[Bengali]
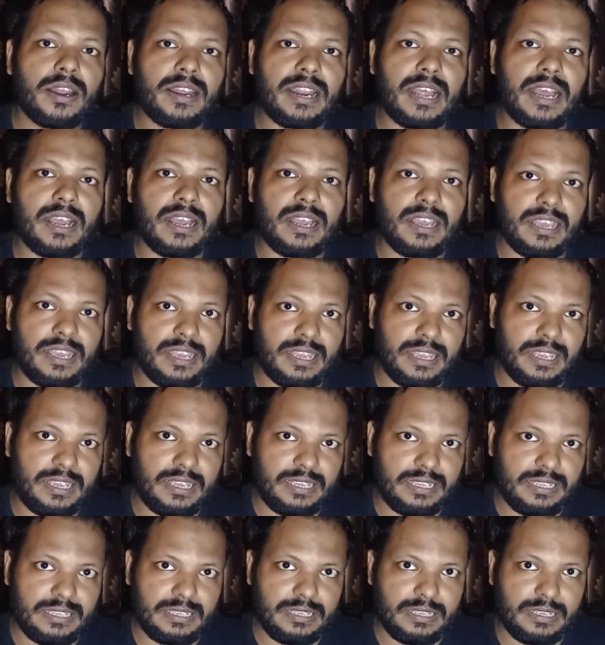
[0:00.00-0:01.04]
না এই
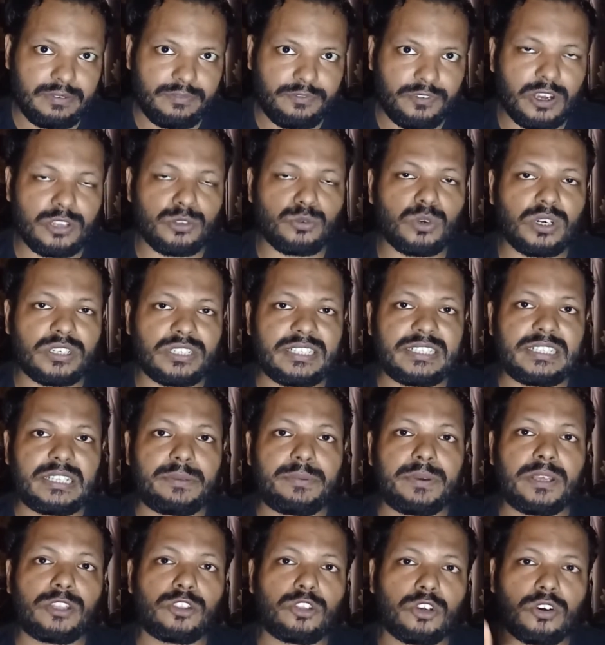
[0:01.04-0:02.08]
পাসওয়ার্ডটি
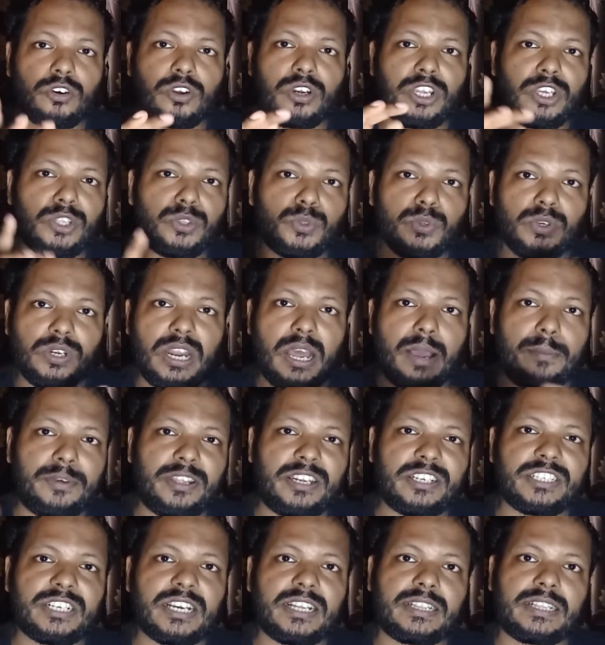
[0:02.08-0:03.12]
দিবেন তখন কিন্তু
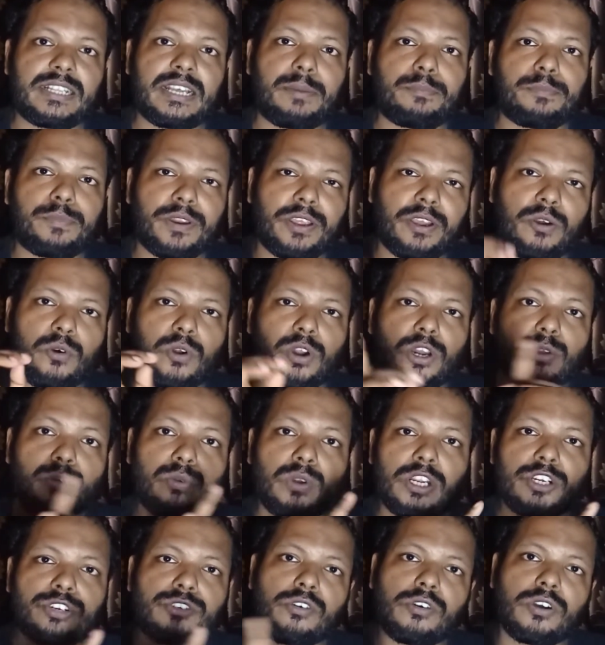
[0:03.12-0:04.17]
নামের সাথে আপনি
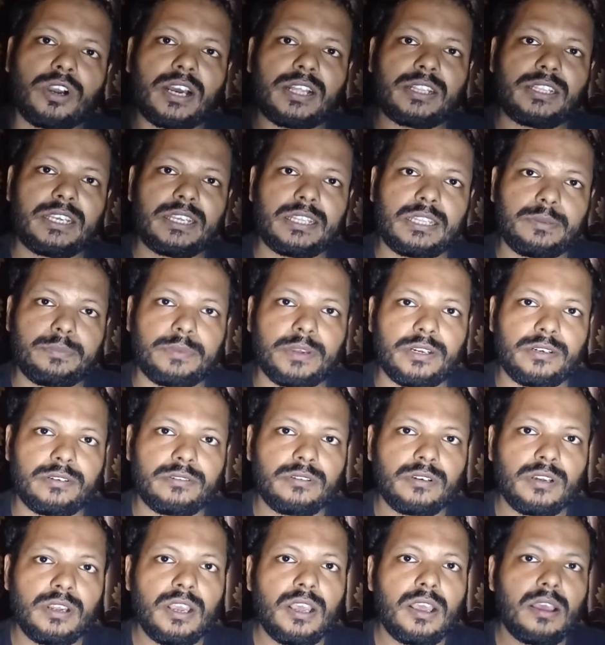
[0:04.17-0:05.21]
অনেকগুলো সংখ্যা দিয়ে দিবেন
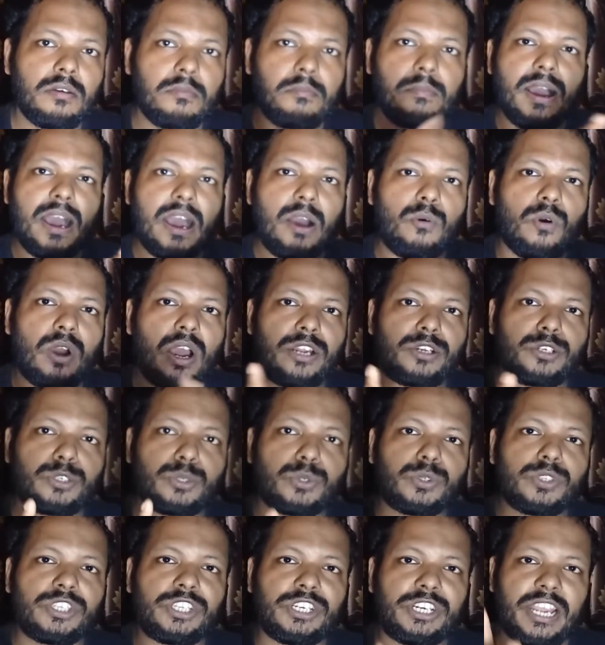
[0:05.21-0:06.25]
বা ওয়ান
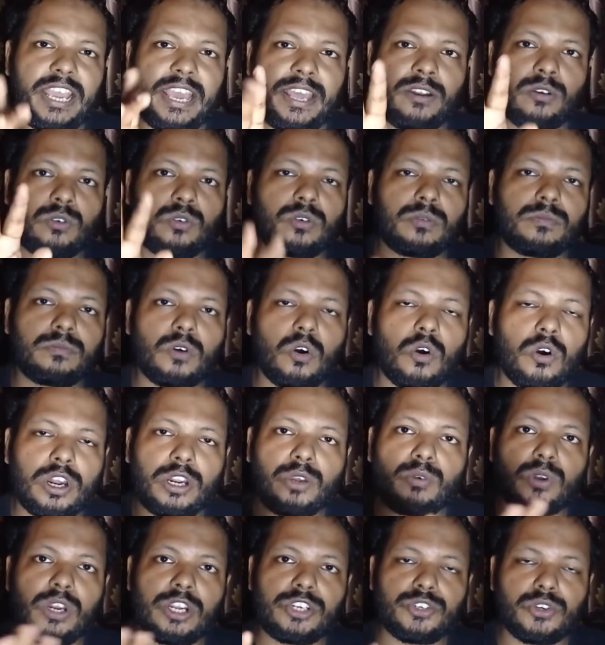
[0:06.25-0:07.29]
টু থ্রি এরকম
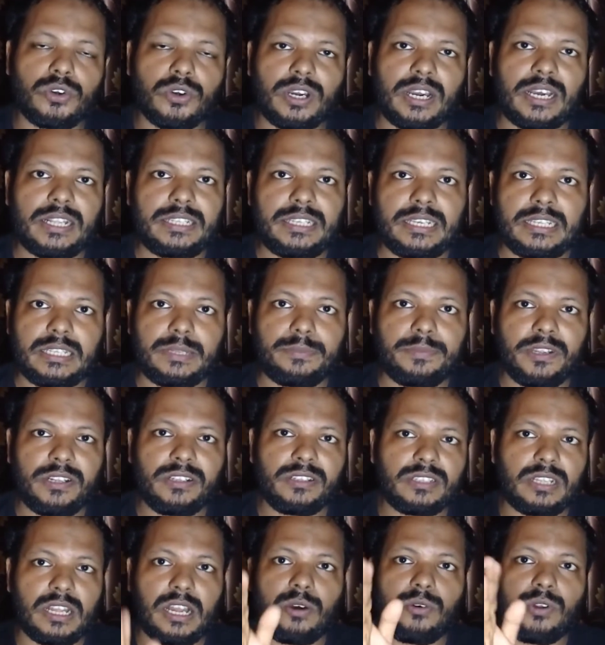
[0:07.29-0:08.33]
অনেকগুলো সংখ্যা দিয়ে দিবেন
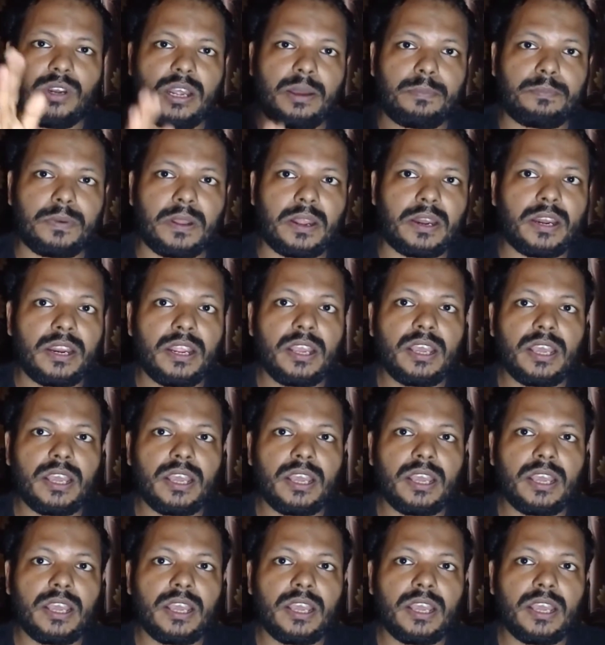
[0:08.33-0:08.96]
তাহলে আপনার